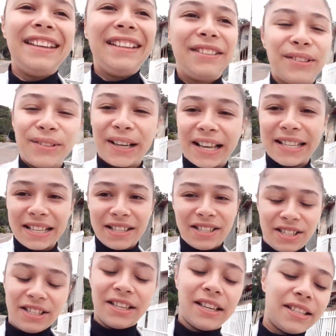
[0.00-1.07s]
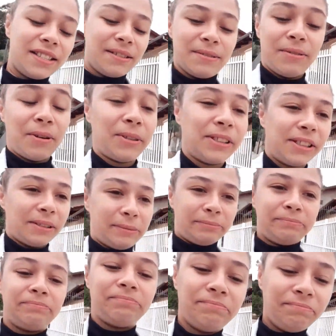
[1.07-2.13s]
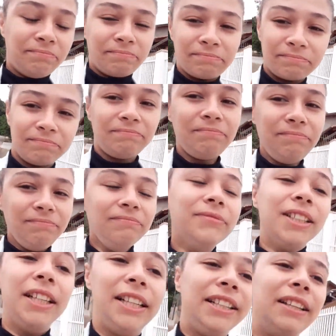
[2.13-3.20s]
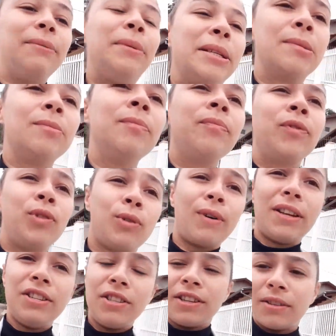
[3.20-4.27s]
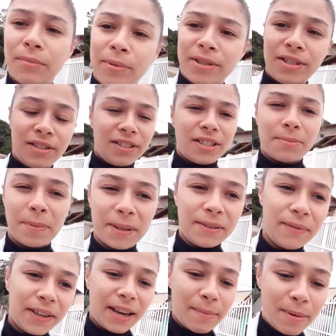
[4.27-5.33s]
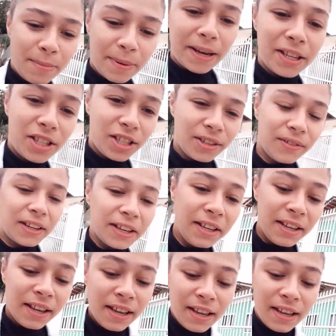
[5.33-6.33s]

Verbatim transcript: e tudo casa chique, assim. Nossa, linda mesmo. Tô quase chegando no postinho, vocês podem ver que é bem pertinho, né?